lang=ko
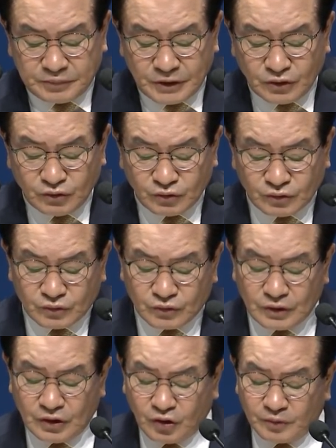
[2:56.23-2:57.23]

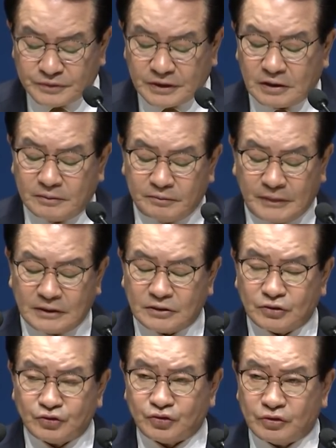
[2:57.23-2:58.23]
비누 일곱 장을
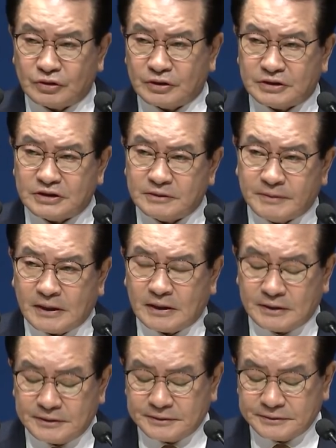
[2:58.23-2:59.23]
만들 수 있는
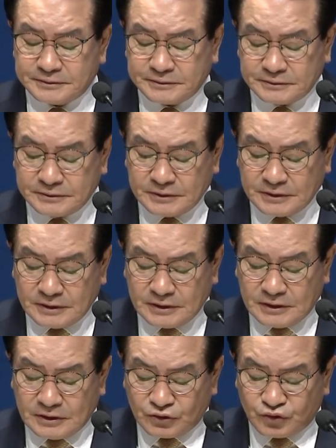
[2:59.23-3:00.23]
지방,
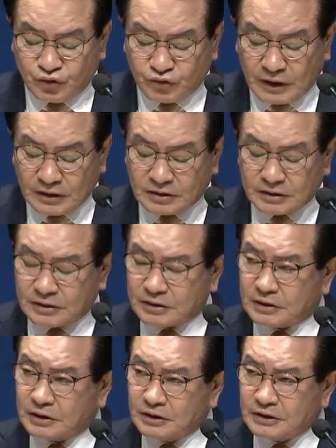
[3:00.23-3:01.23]
중간
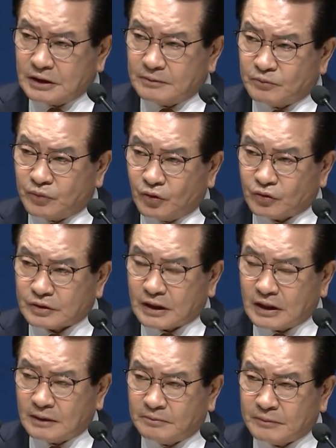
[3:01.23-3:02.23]
크기의 못
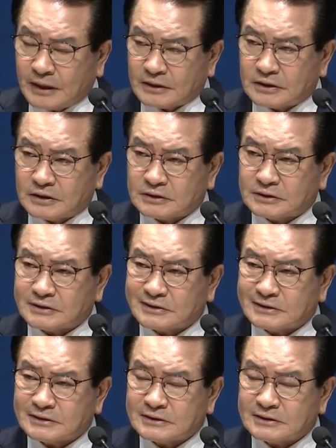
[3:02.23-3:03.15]
하나 만드는